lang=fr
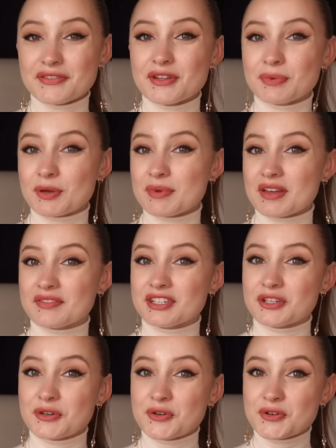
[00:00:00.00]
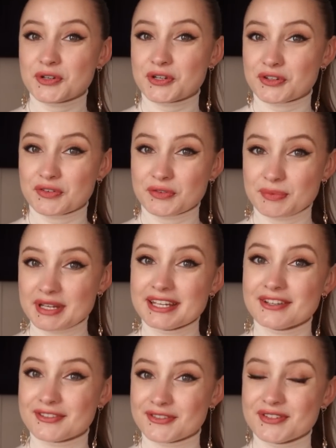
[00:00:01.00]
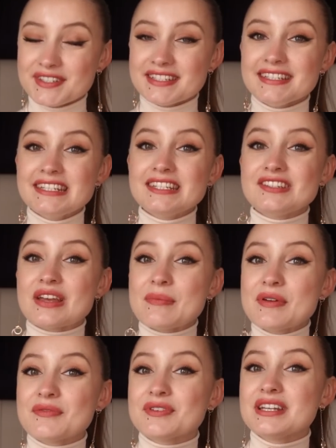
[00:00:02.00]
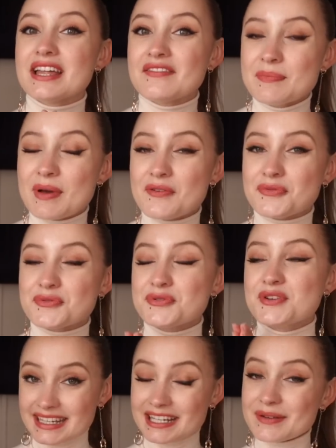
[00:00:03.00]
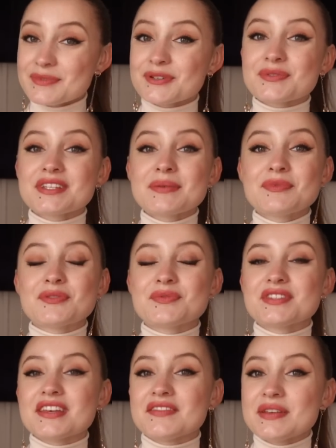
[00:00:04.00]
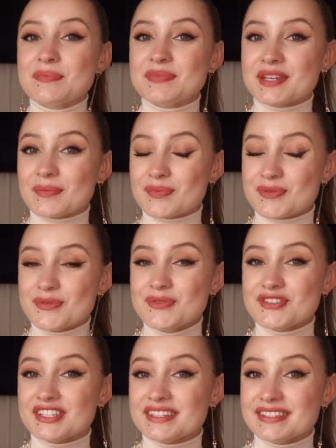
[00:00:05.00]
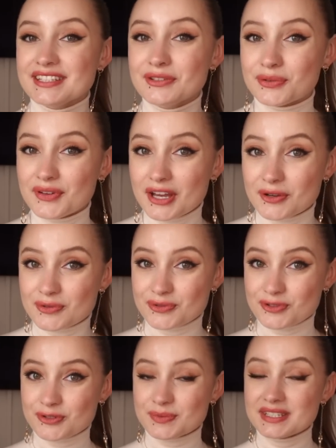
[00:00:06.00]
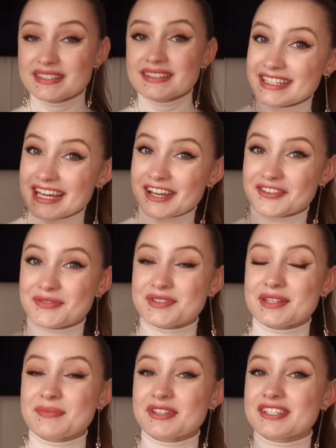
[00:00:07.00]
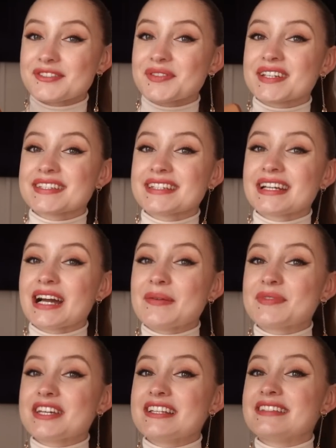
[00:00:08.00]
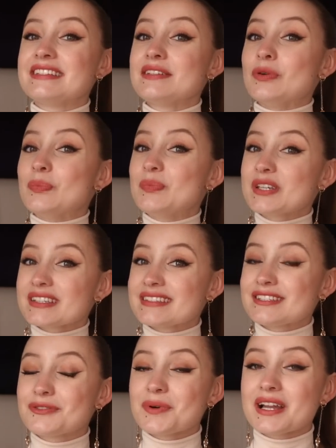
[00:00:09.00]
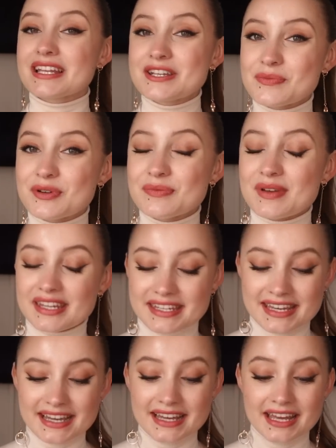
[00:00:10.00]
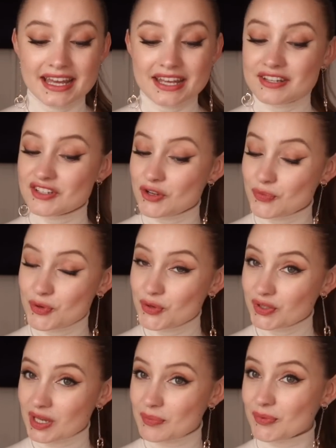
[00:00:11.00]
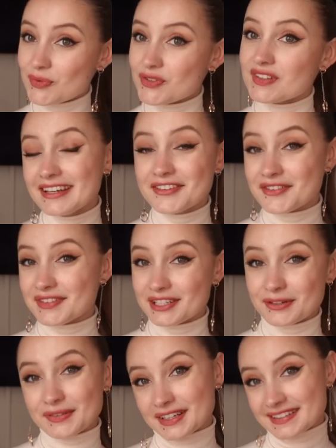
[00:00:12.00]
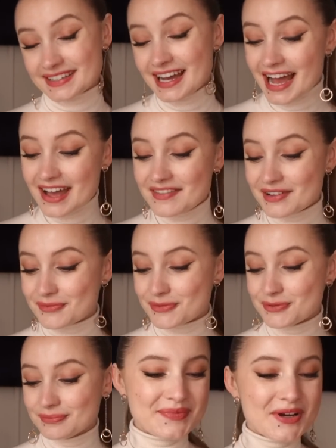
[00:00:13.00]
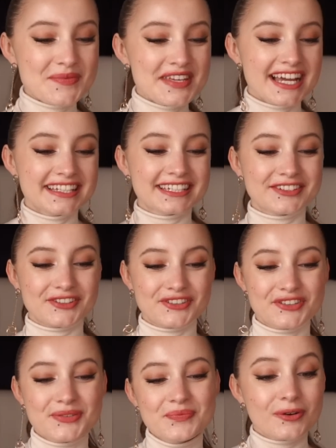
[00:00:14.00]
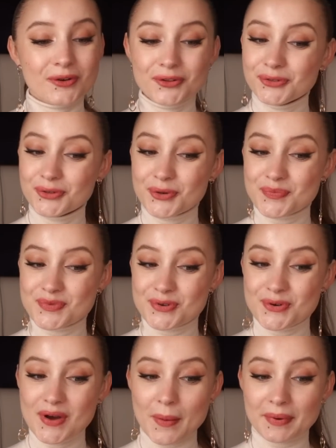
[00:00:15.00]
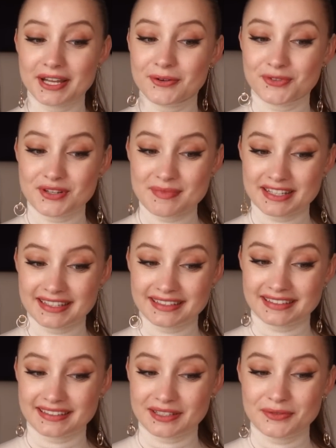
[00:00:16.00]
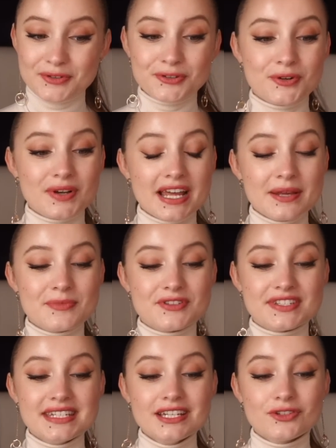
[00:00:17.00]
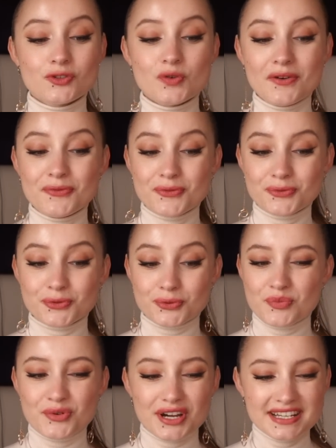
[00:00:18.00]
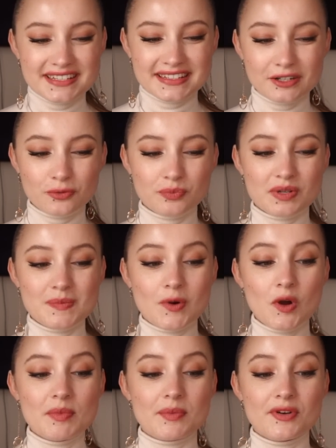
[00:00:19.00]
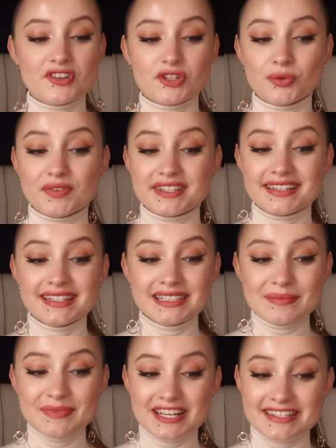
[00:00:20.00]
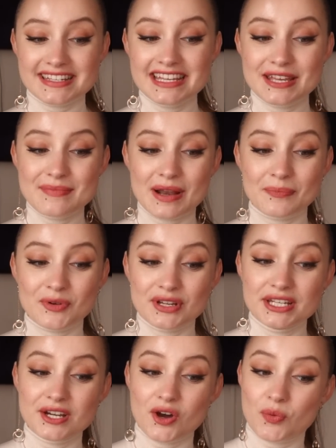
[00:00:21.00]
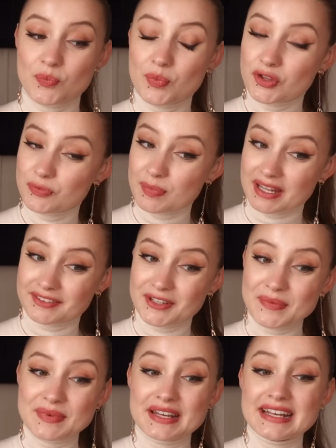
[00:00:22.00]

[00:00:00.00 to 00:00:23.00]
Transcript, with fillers: fait une première vidéo que je vous mets juste ici si jamais vous ne l'avez pas vue et comme ce concept vous avait bien plu, j'ai décidé de faire une suite. Hier, je vous ai demandé sur Instagram quelles étaient vos pires histoires liées aux bonnes manières. J'ai eu beaucoup de réponses et je vais découvrir ça avec vous. Première anecdote. Retour au boulot après congé maternité. Une collègue me dit tu as fondu. Pour elle c'était un compliment mais moi j'ai trouvé ça déplacé et mal poli car en postpartum